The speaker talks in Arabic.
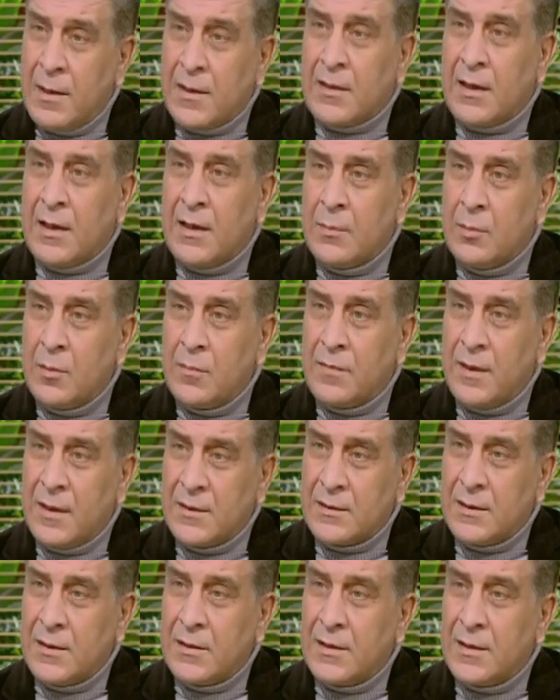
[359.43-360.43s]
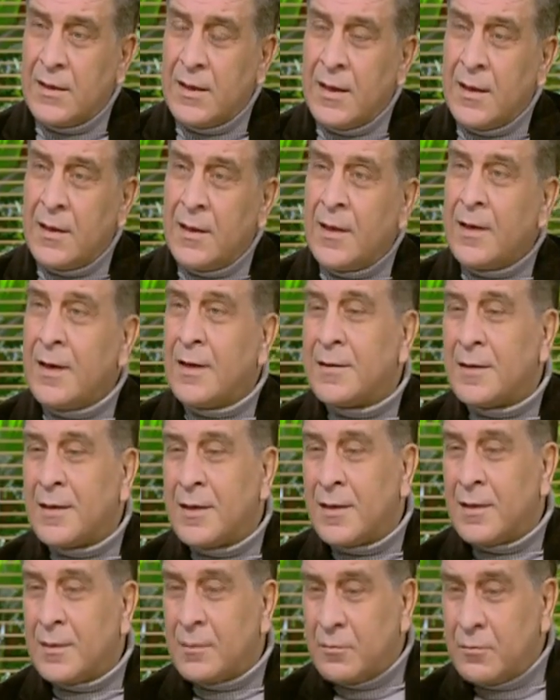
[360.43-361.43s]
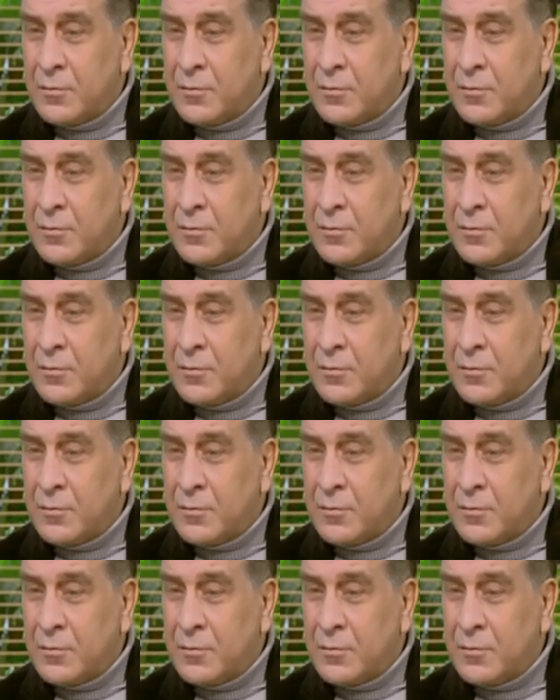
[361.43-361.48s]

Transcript: تعليمهم في هذا الاتجاه احنا عندنا